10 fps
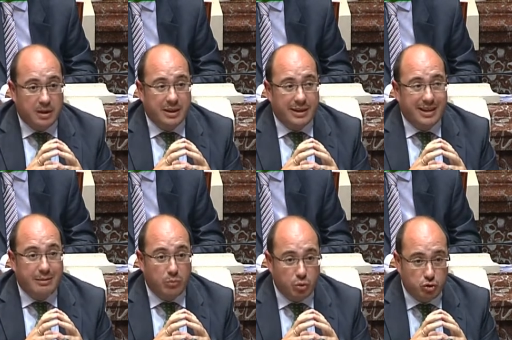Que
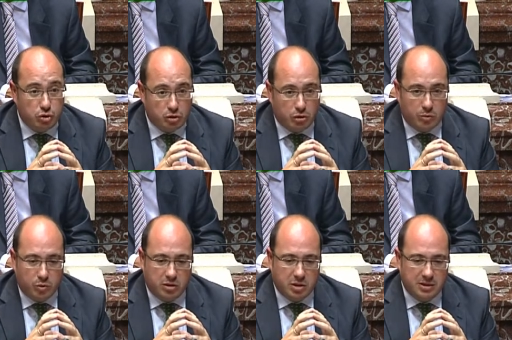eran muchos, como
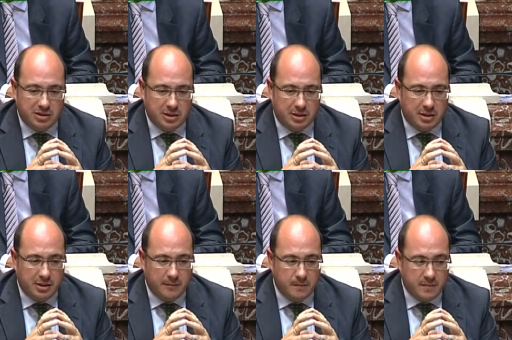usted
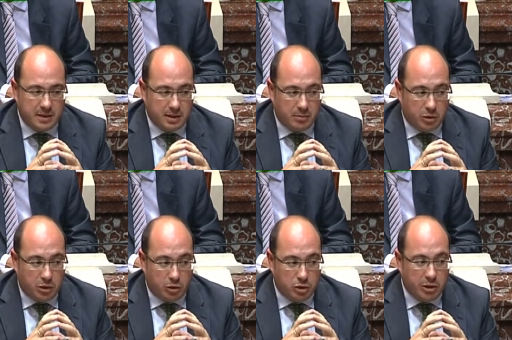insiste, pues
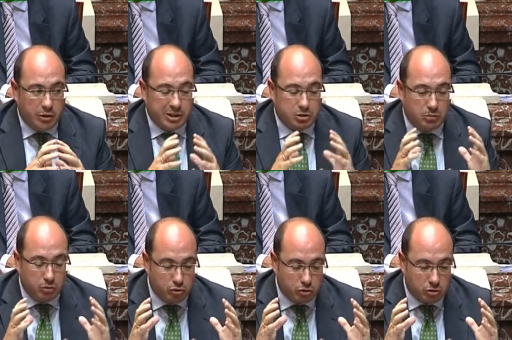no sé lo que son
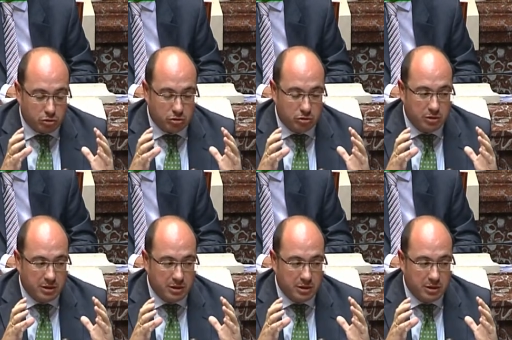muchos, son